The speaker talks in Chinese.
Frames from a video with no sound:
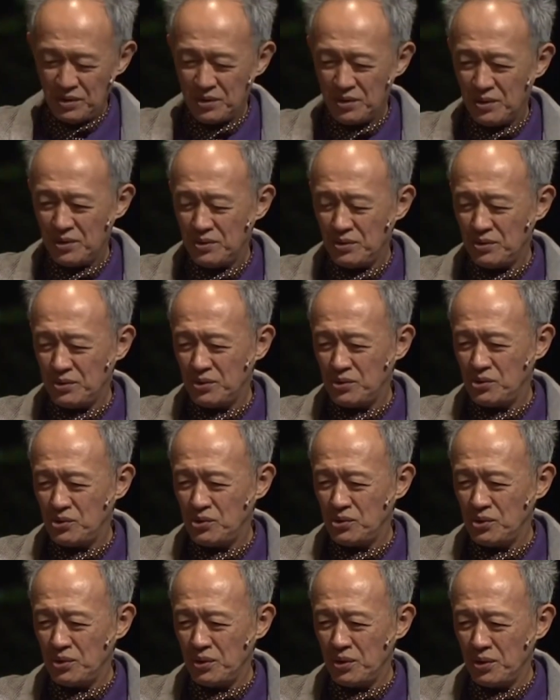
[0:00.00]
出，
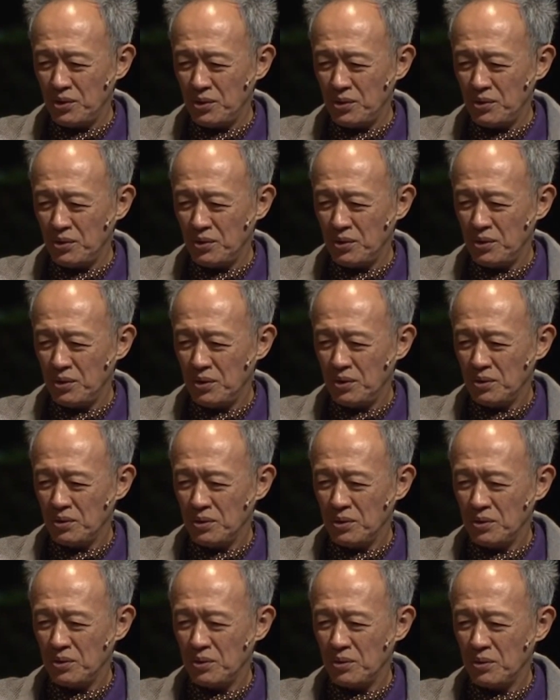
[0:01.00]
因为剧组人员
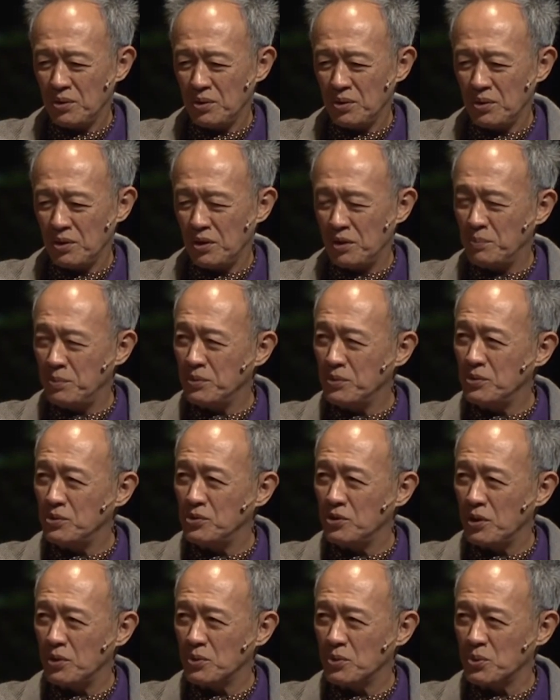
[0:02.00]
有同住家人
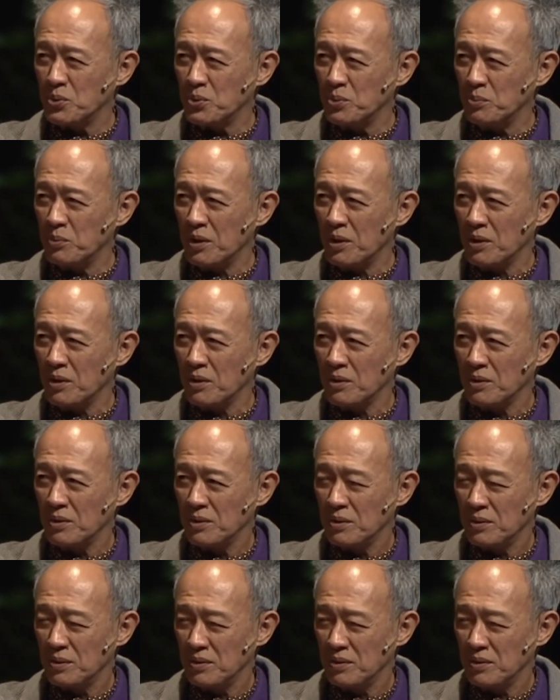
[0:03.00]
染疫遭匡列居隔，